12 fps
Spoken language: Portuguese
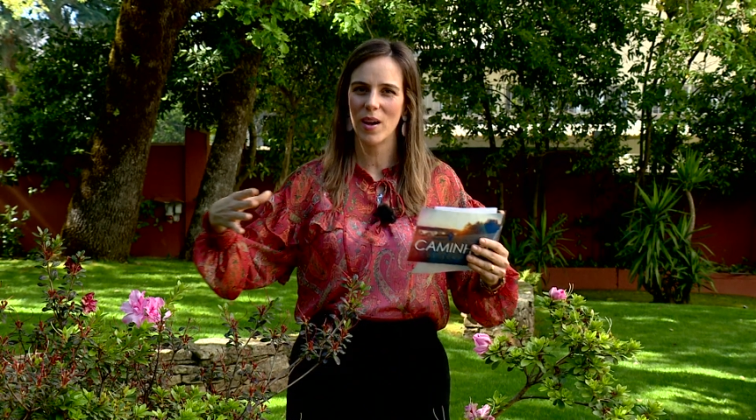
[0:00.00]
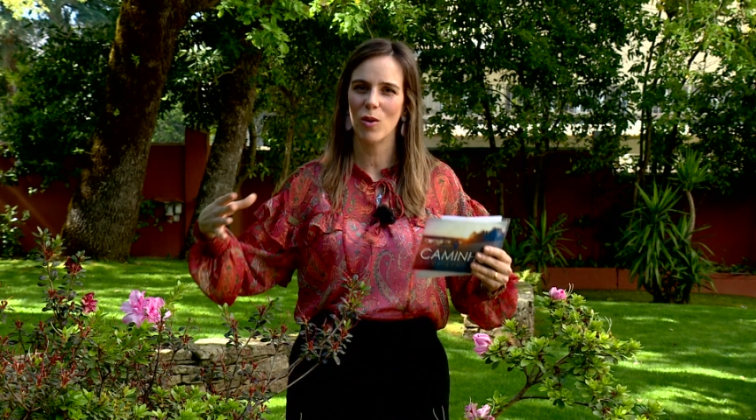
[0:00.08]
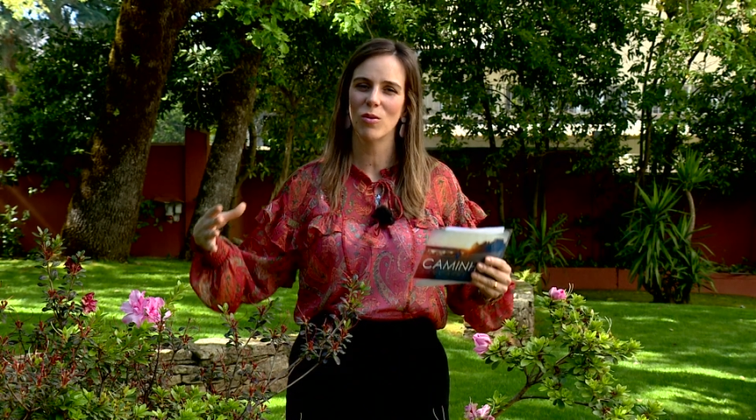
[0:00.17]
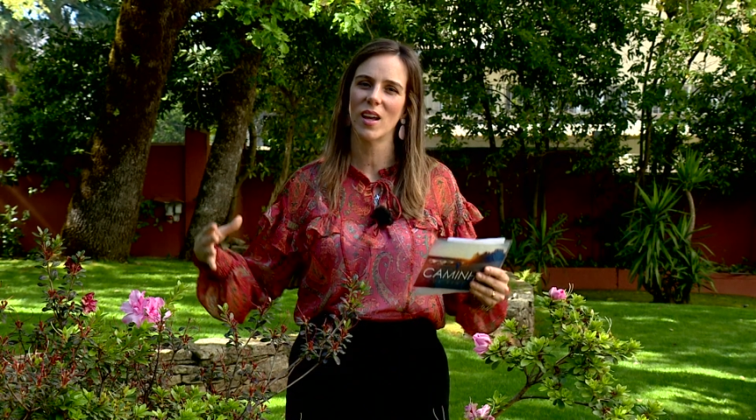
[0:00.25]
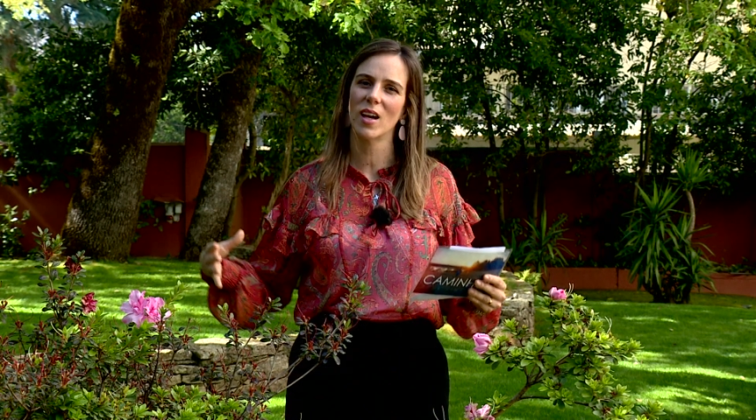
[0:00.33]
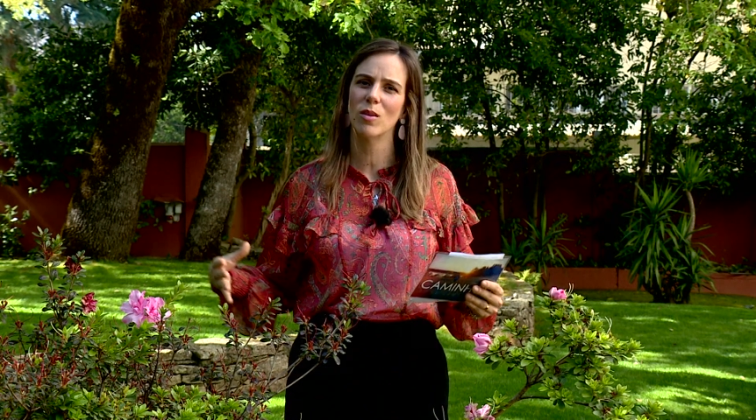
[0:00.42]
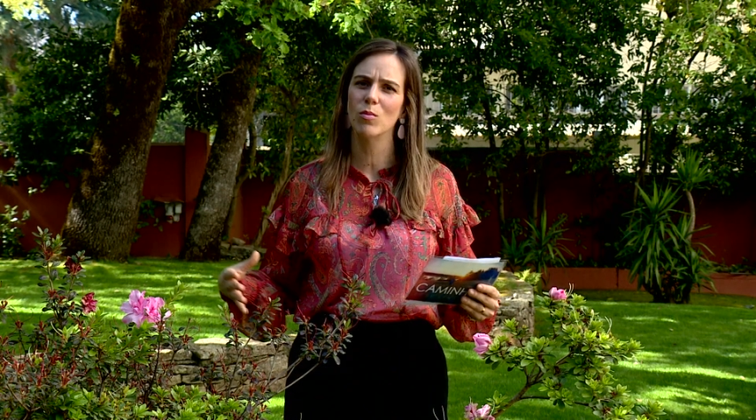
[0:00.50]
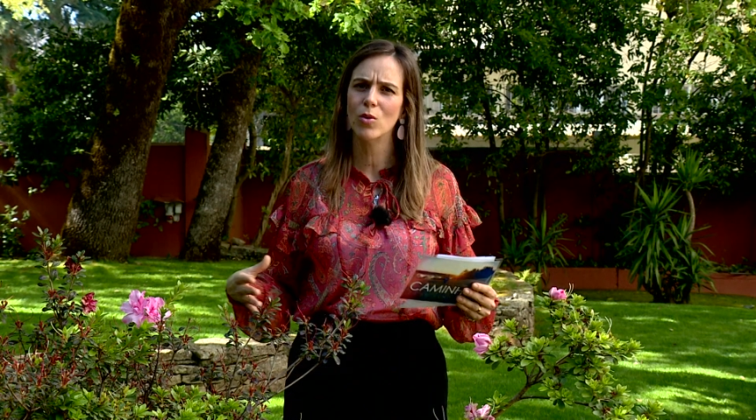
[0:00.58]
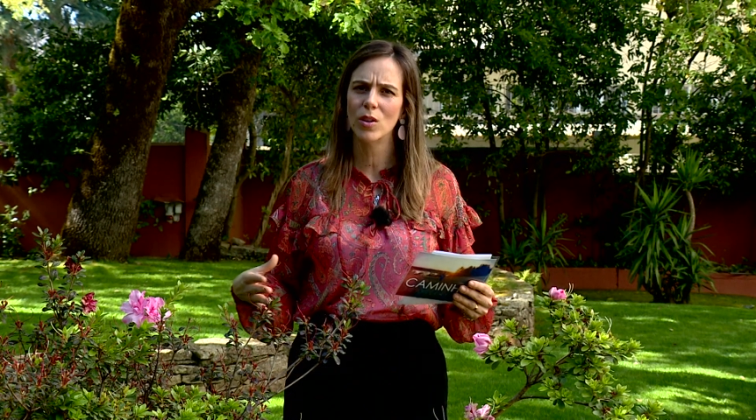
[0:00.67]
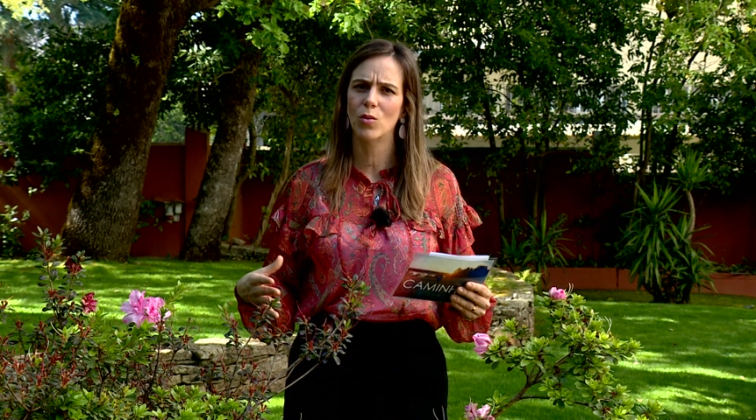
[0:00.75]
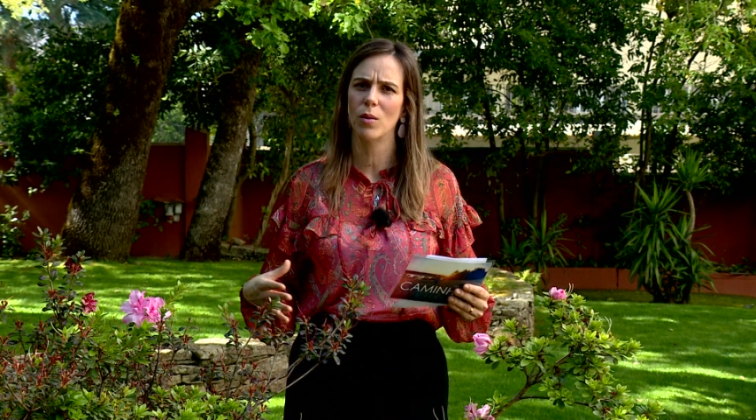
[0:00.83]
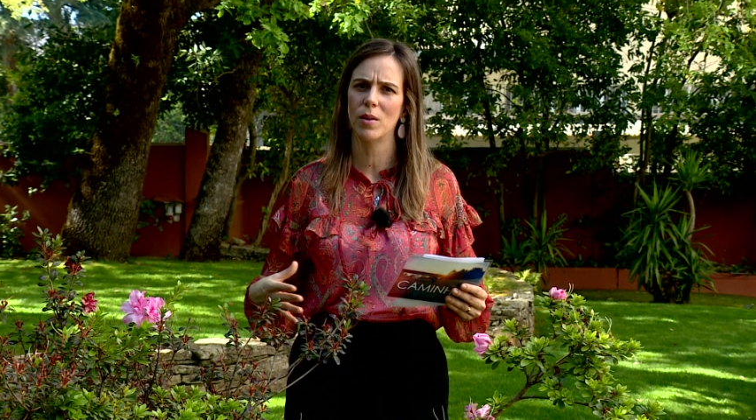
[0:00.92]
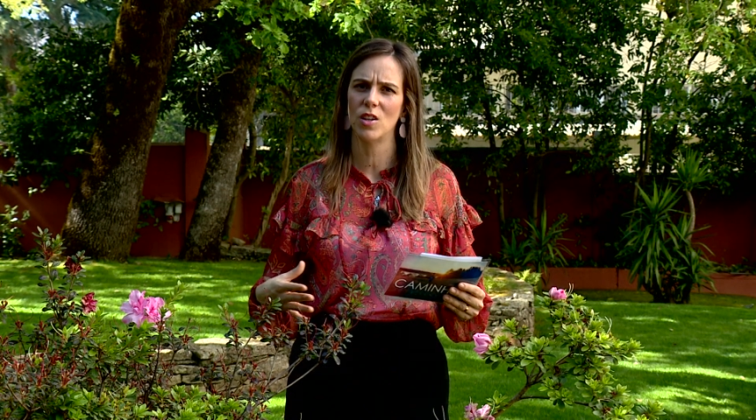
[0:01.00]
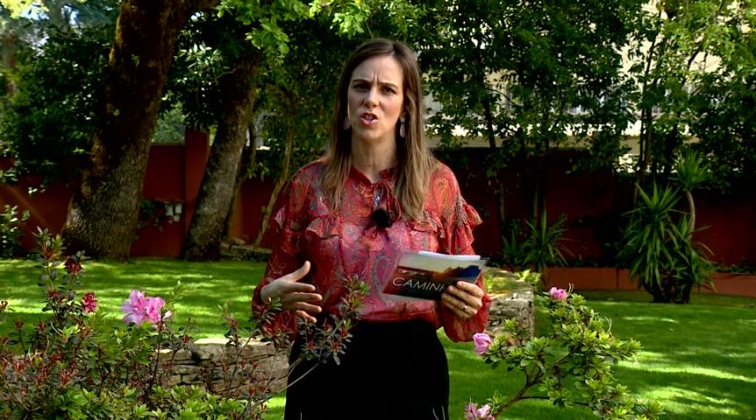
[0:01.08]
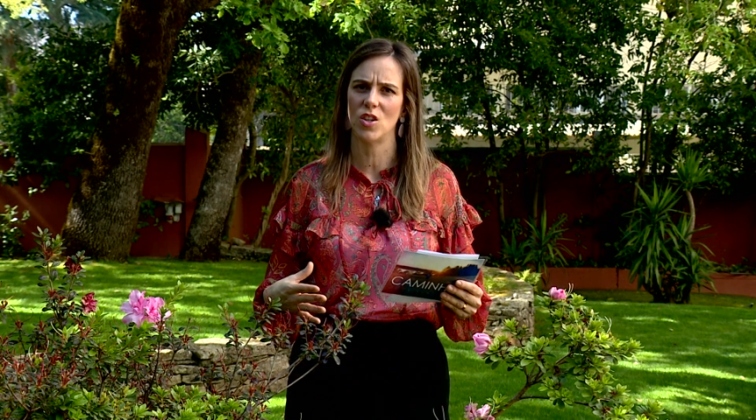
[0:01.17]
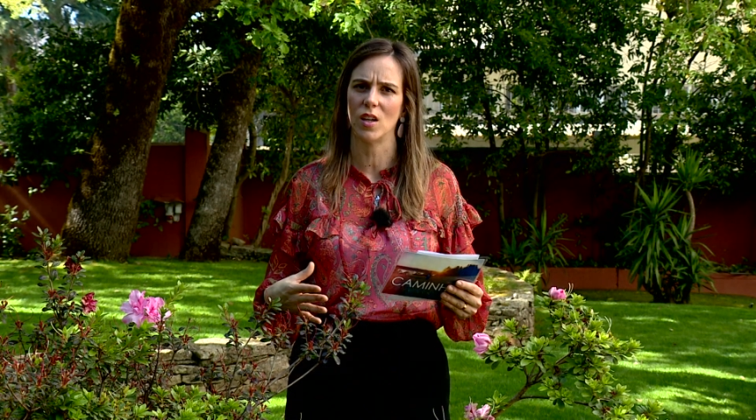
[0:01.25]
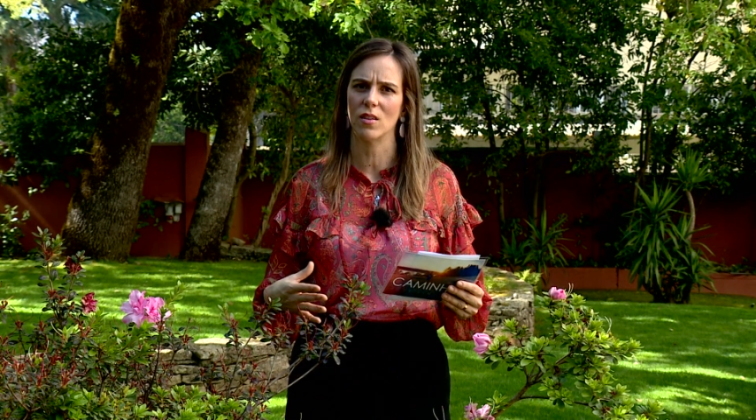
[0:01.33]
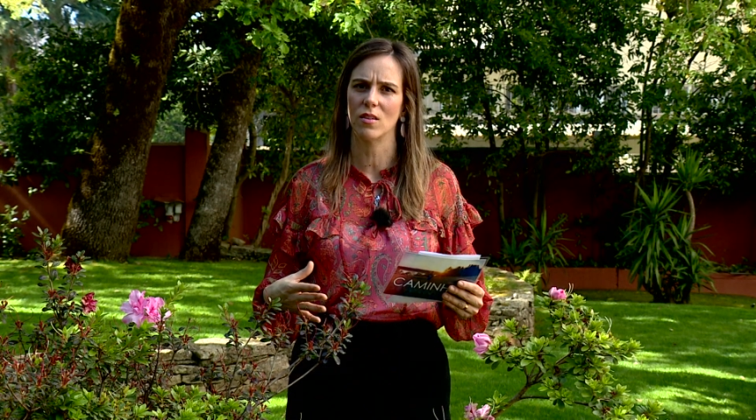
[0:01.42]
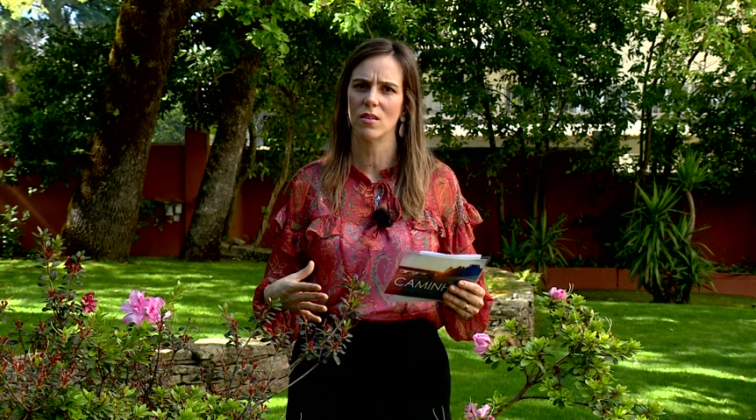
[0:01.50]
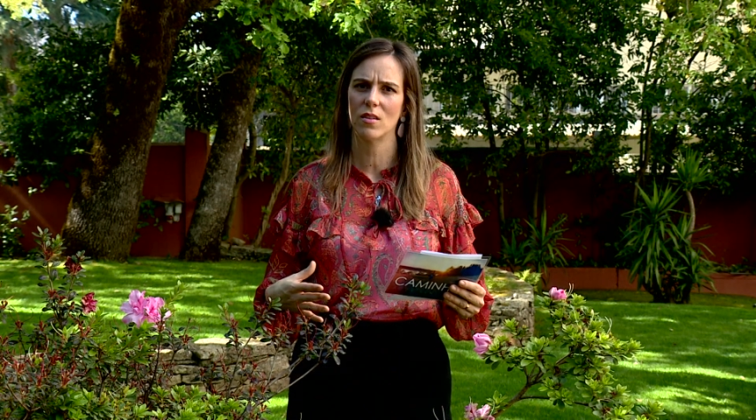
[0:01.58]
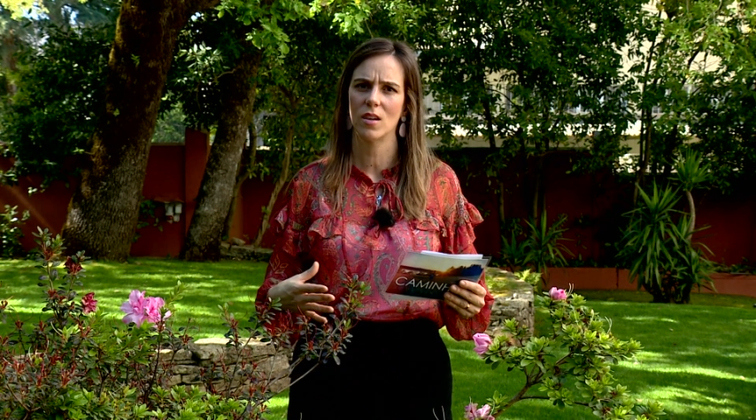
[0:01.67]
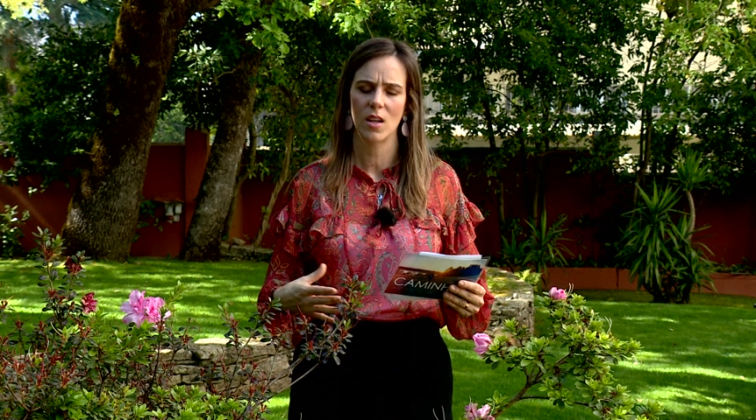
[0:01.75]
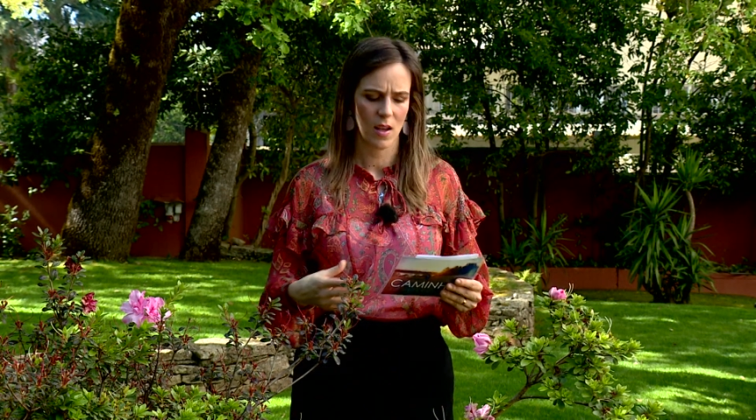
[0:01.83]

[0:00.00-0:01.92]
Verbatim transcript: é um leque muito abrangente.